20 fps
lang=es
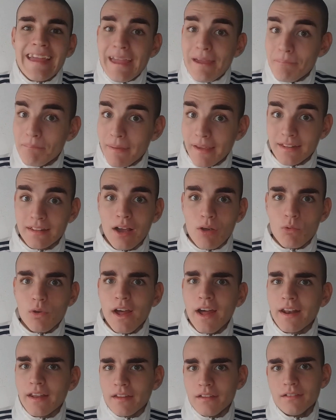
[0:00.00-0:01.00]

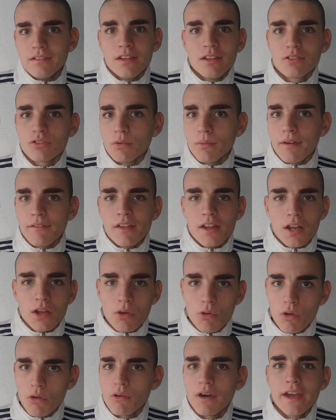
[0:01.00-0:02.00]
espectacular. Insisto, va bien
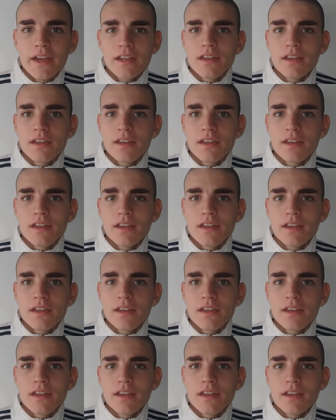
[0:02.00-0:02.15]
el juego